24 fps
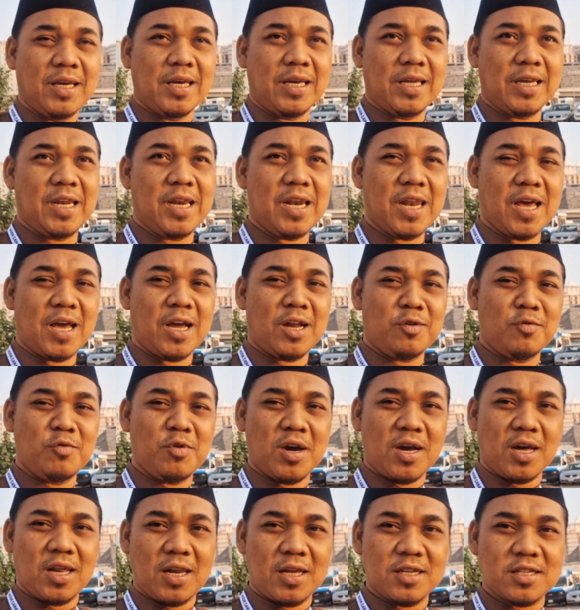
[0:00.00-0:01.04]
Inilah
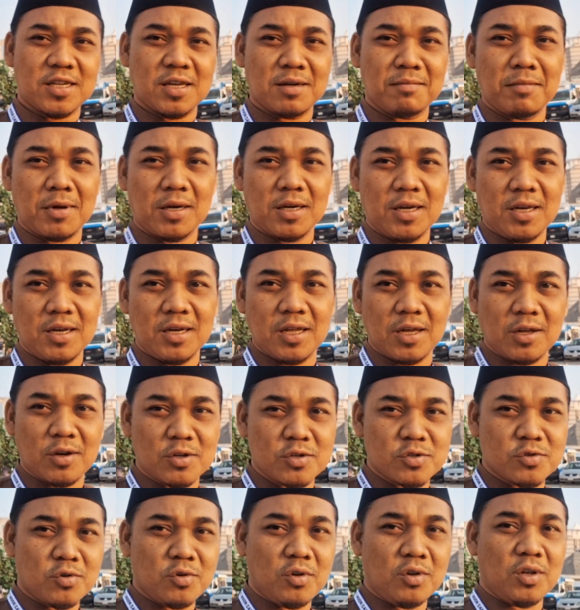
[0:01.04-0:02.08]
dua alasan baginda
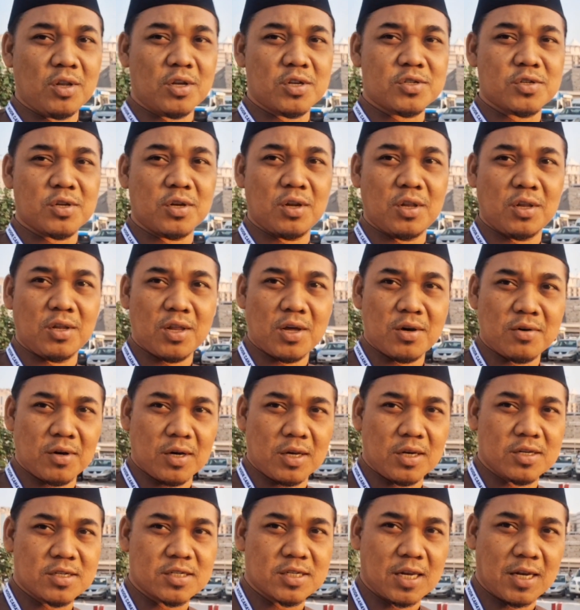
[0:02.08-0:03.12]
Rasulullah Shallallahu
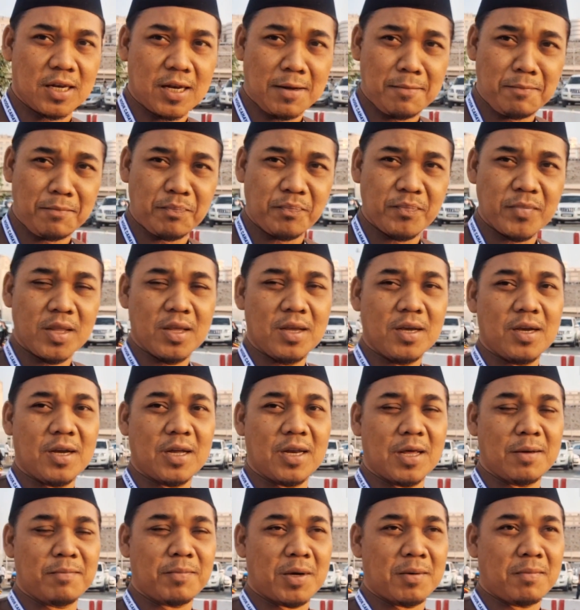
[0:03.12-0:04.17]
Alaihi Wasallam
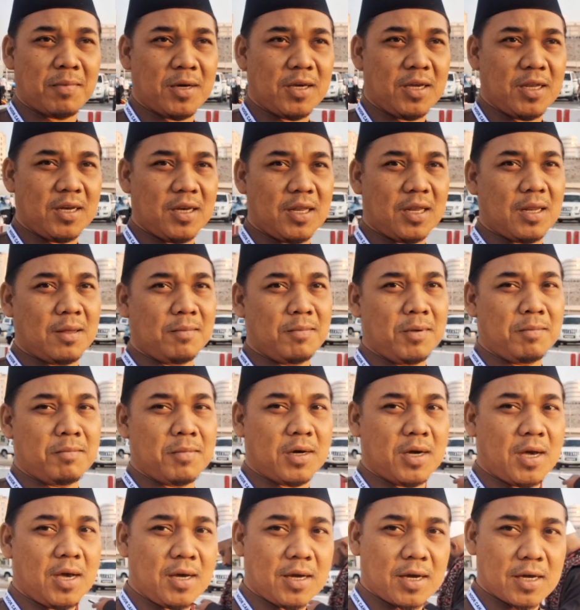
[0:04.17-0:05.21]
kenapa baginda Nabi
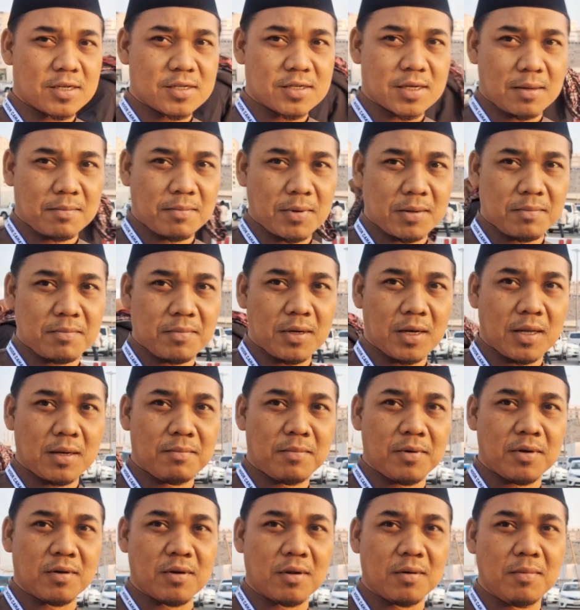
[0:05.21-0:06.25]
mengangkat sahabat
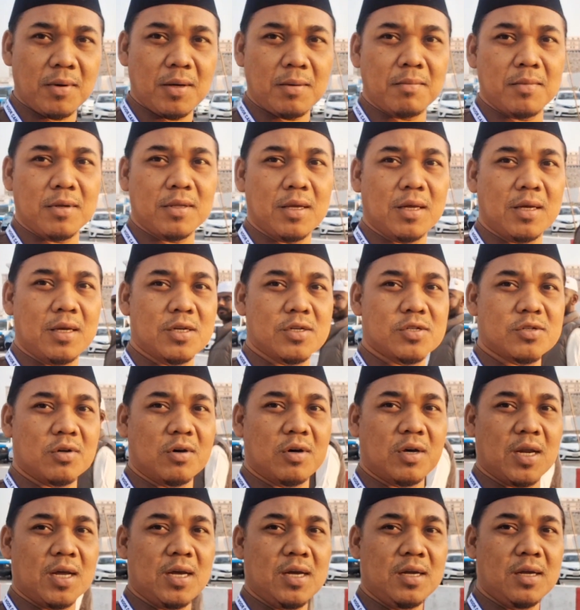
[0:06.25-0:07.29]
Bilal bin Rabah menjadi
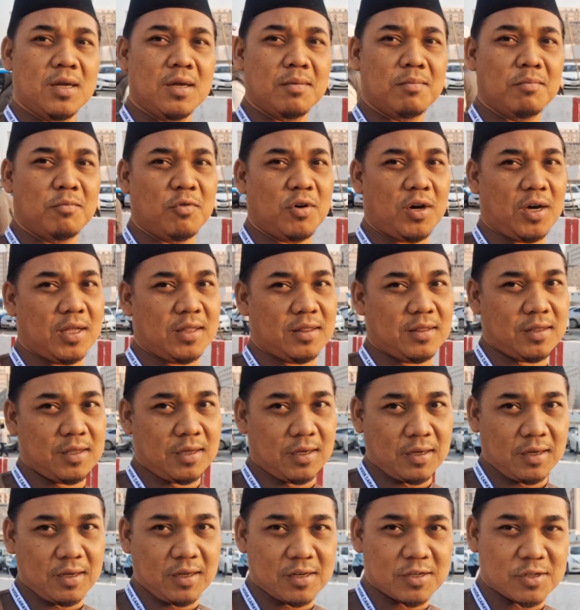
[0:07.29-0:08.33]
seorang
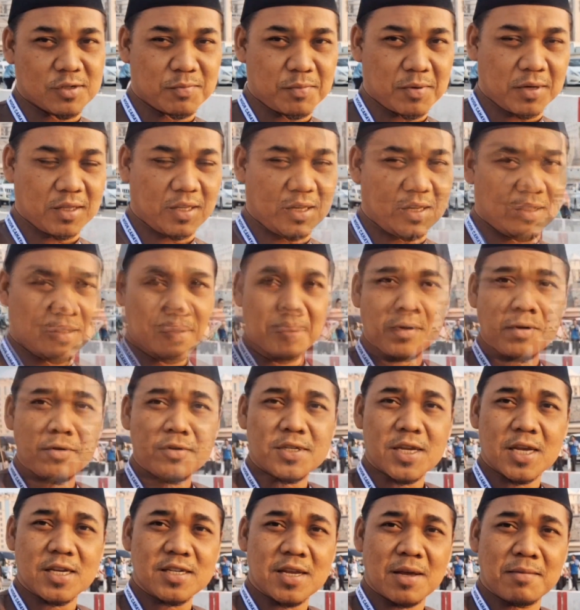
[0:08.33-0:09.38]
muadzin seperti itu. Dan
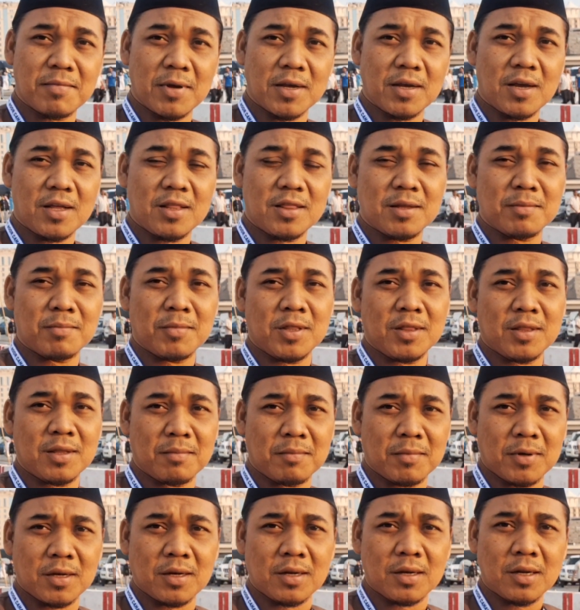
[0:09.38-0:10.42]
perlu saya sampaikan
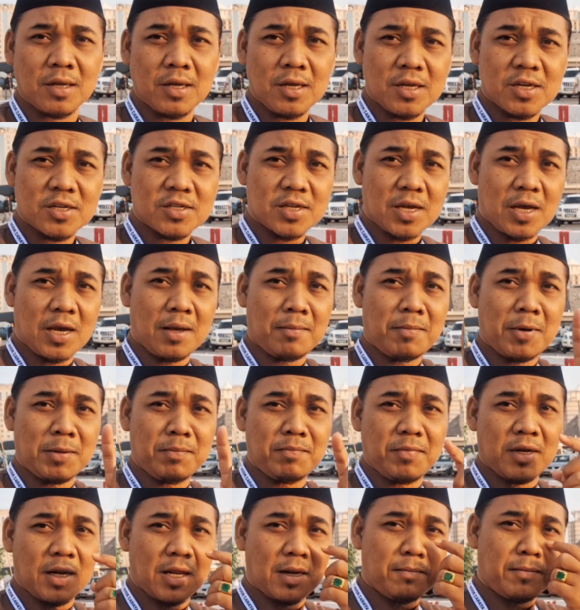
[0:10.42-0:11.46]
teman-teman, sahabat
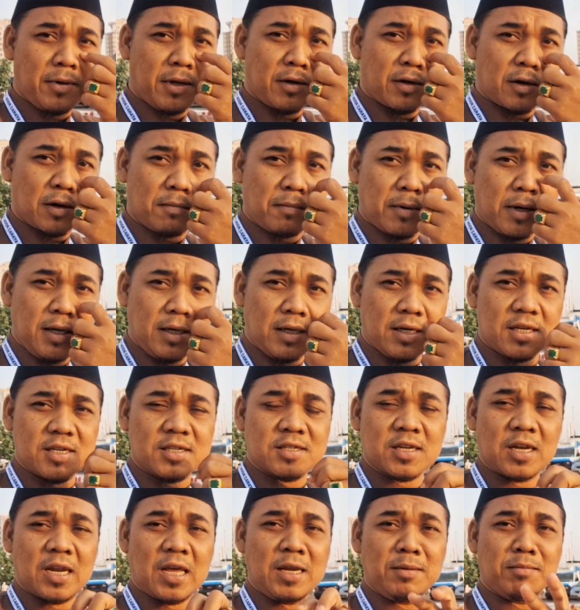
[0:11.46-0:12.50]
Bilal bin Rabah ini
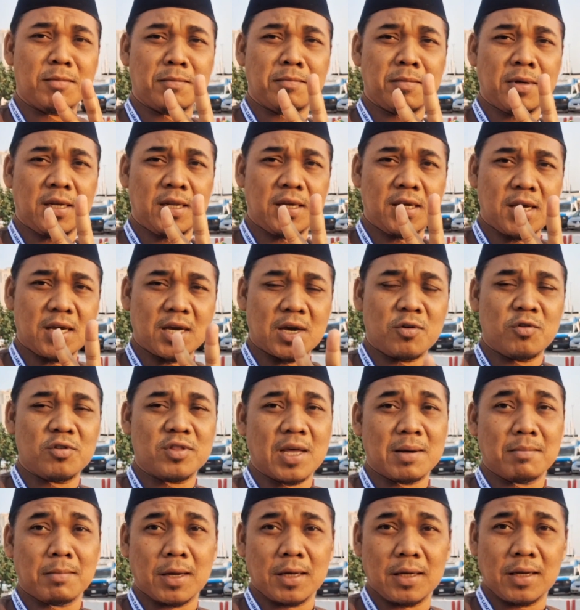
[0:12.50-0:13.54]
selain memiliki
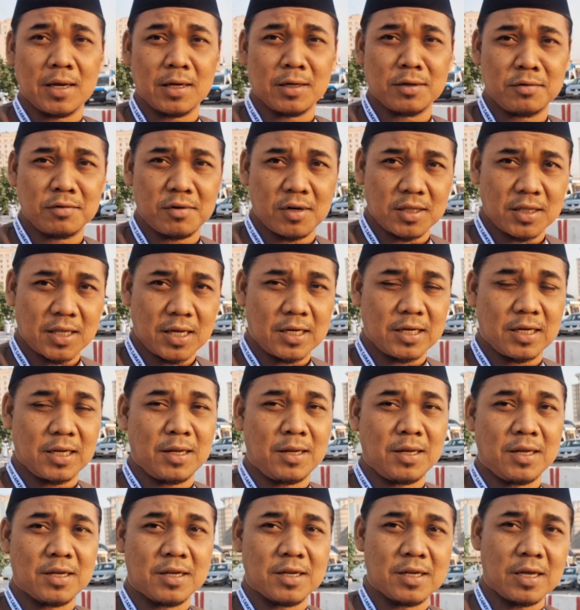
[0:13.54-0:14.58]
keutamaan yang dua
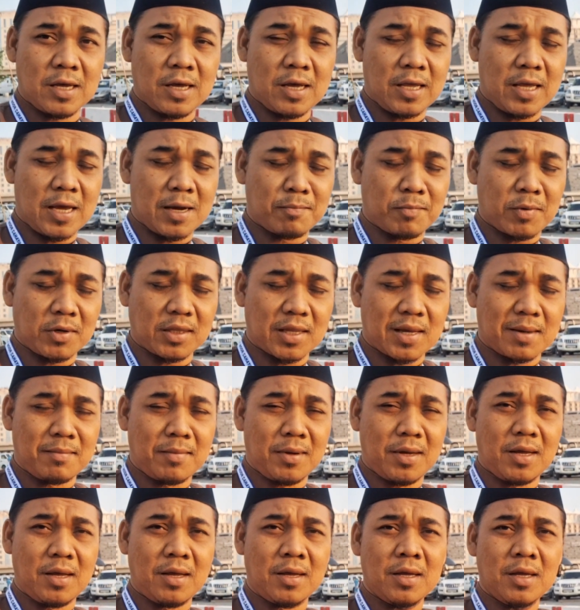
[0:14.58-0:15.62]
tadi, eh, yang
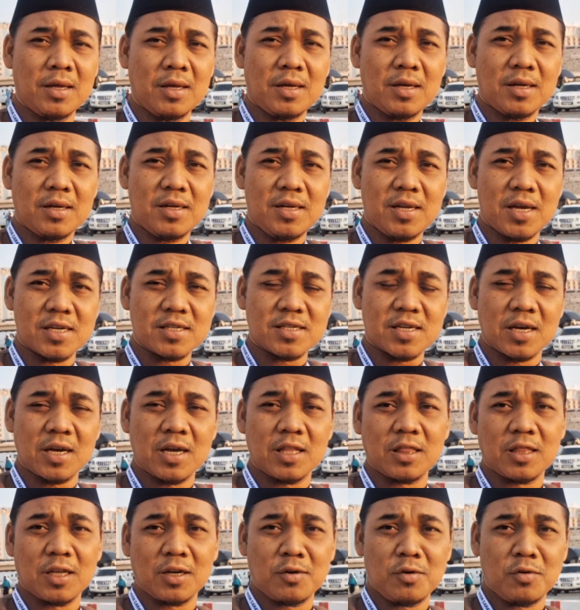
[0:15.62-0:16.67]
pertama dia
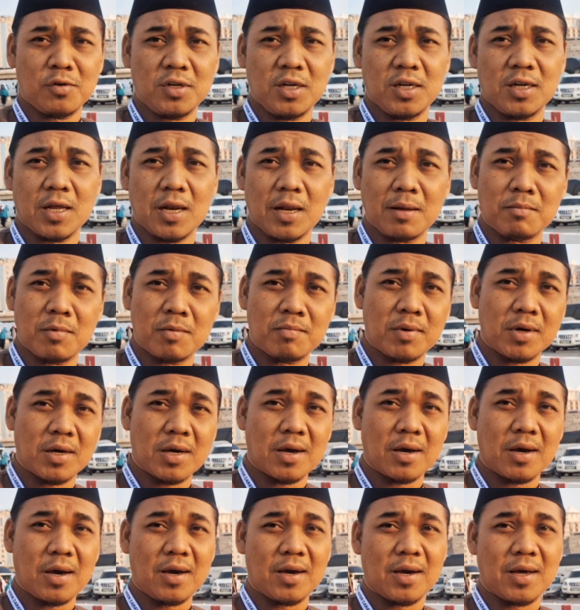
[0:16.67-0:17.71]
sangat teguh di dalam
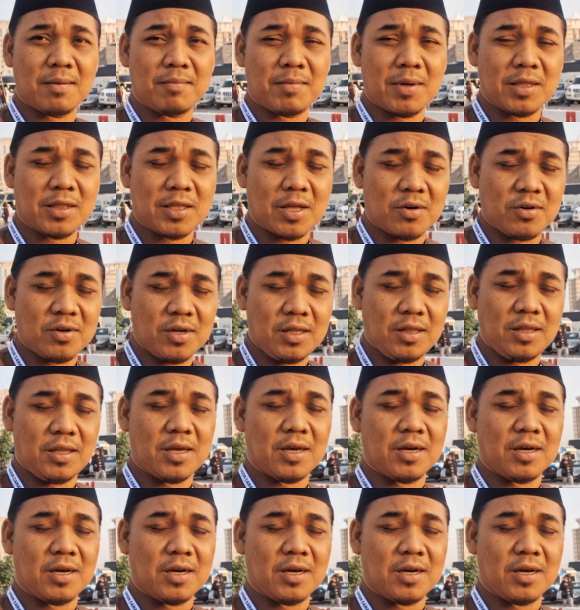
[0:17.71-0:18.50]
memegang agama tauhid.